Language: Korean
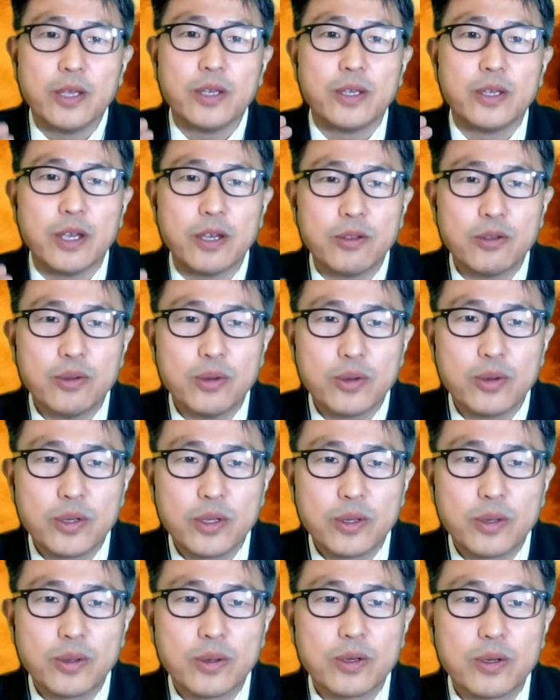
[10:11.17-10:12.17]
예수
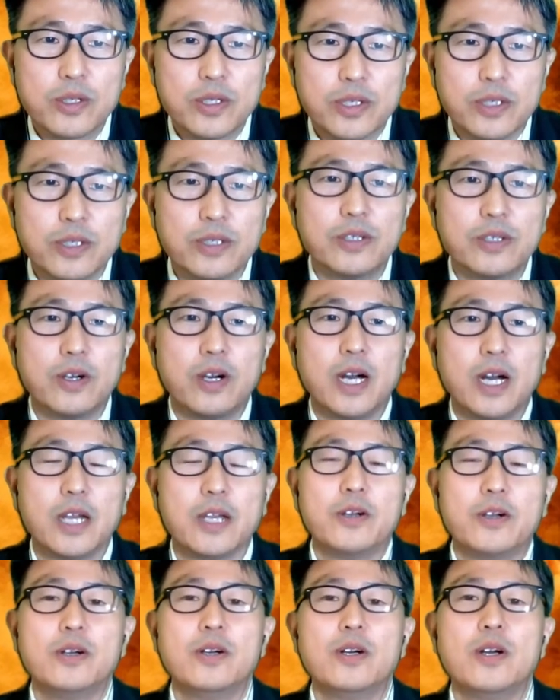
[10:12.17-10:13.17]
그리스도를
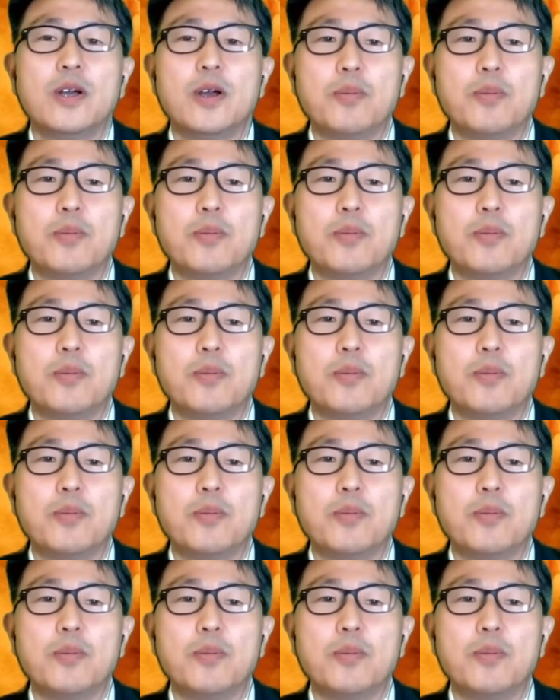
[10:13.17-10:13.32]
증거하여